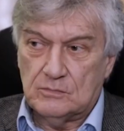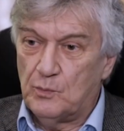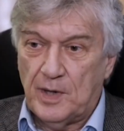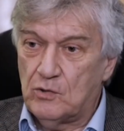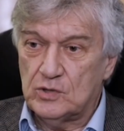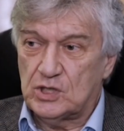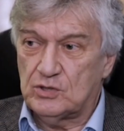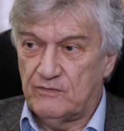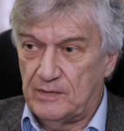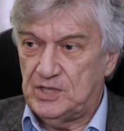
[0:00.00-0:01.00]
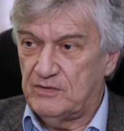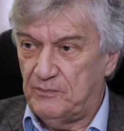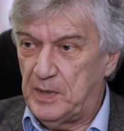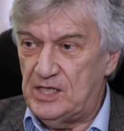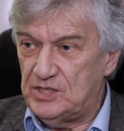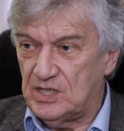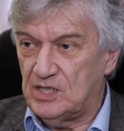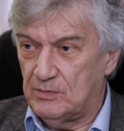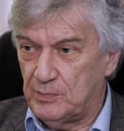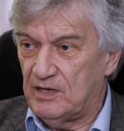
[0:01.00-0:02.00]
Ну, похоже, что вообще в
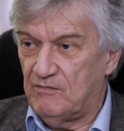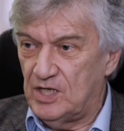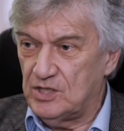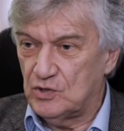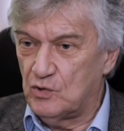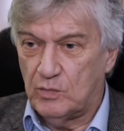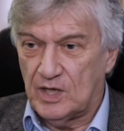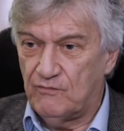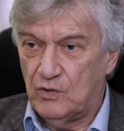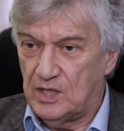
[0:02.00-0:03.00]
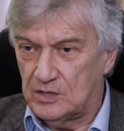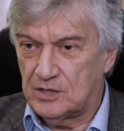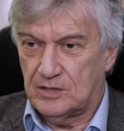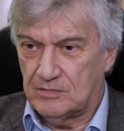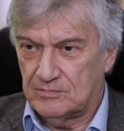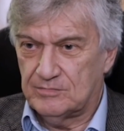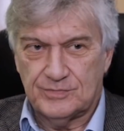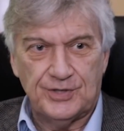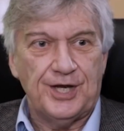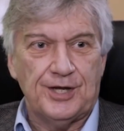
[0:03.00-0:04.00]
политике проявление доброй воли – это
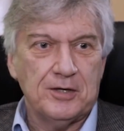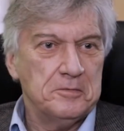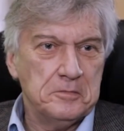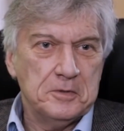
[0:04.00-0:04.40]
грех.